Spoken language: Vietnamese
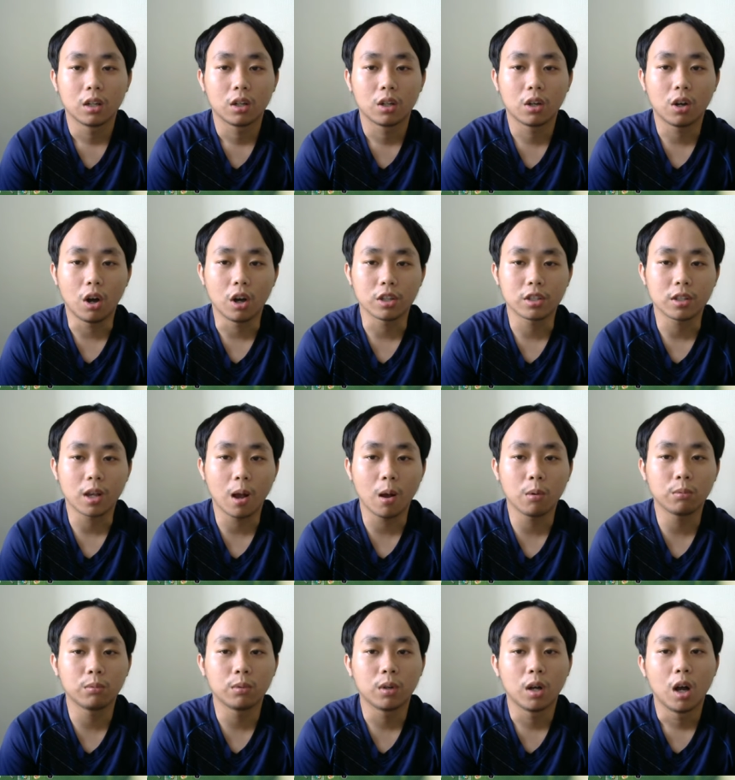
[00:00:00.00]
Gọi
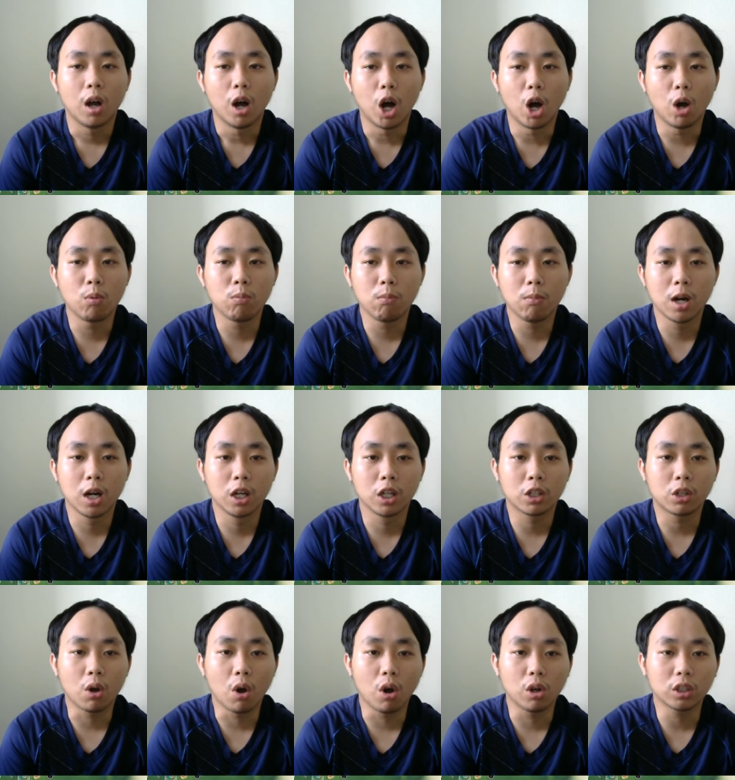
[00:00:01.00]
xong ông mời
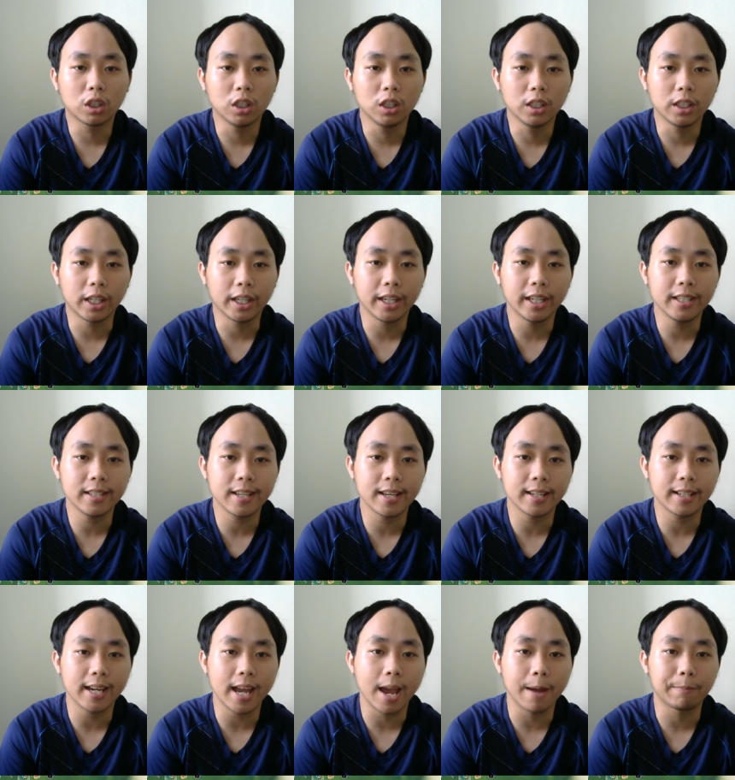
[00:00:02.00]
cô thư ký
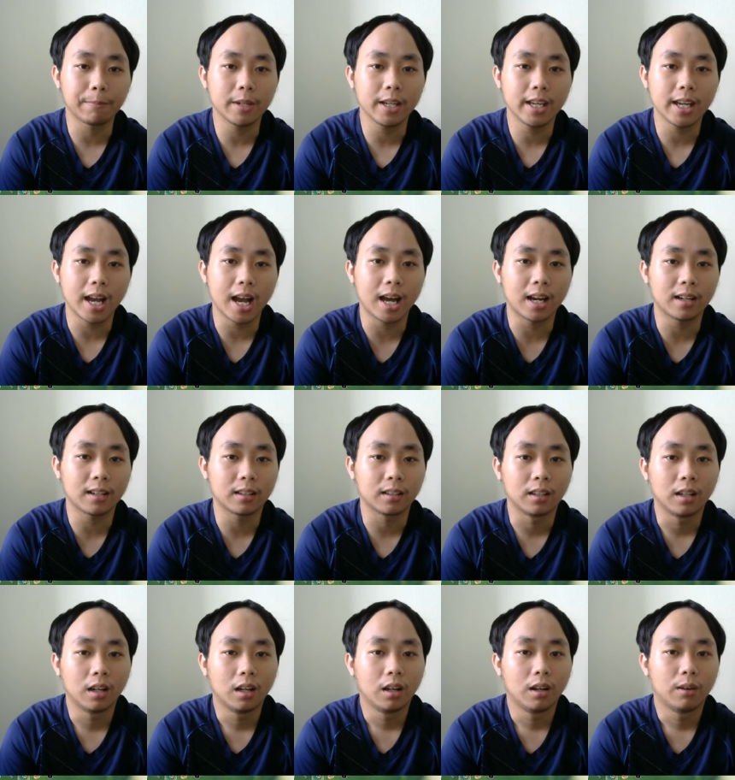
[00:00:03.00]
xinh đẹp đi ăn
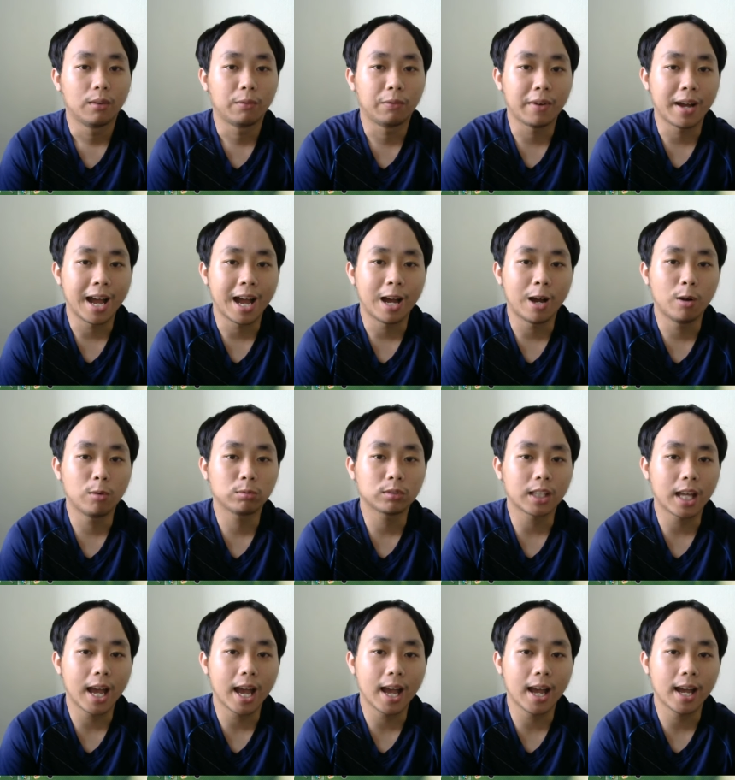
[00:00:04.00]
Và ông
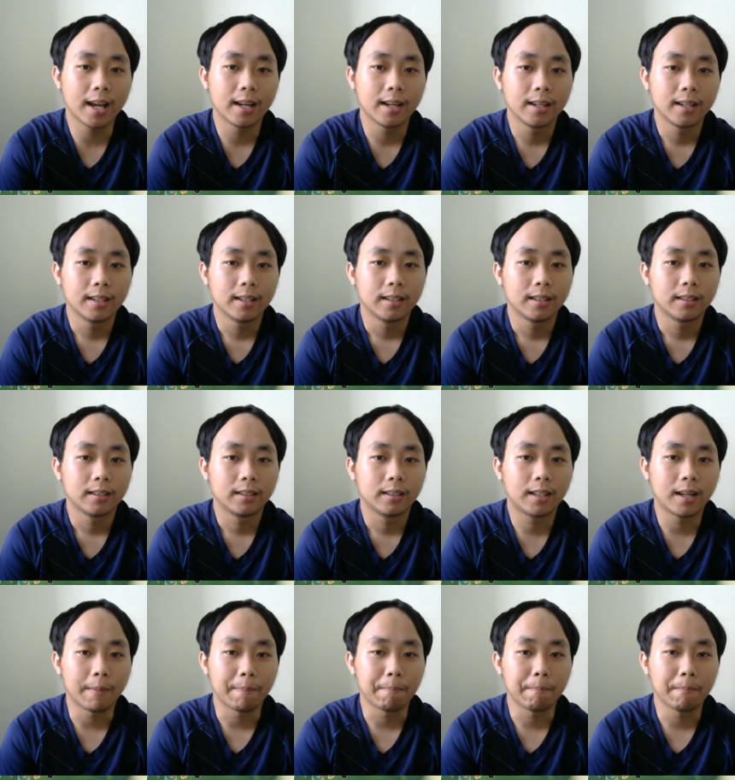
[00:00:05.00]
ta
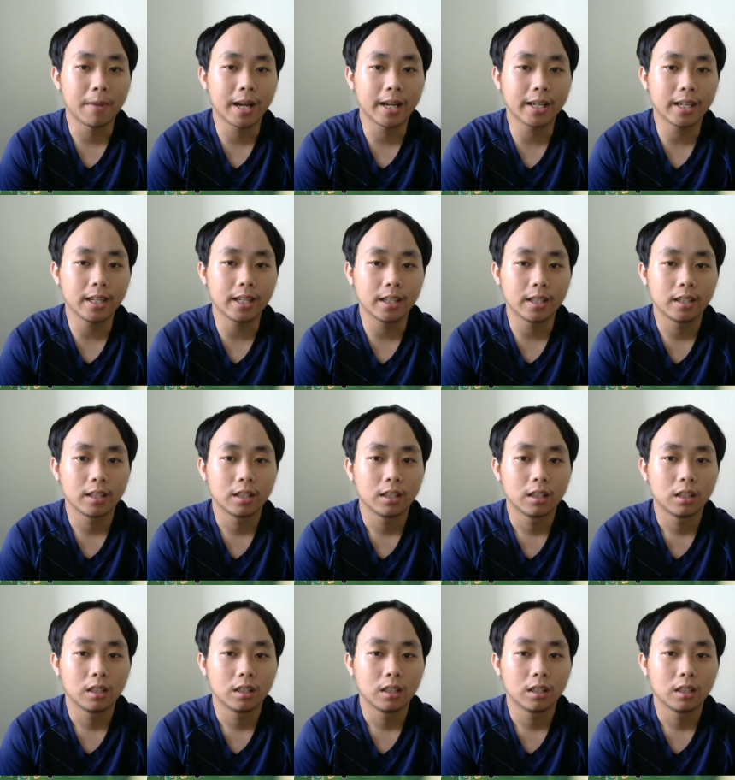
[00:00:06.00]
gặp may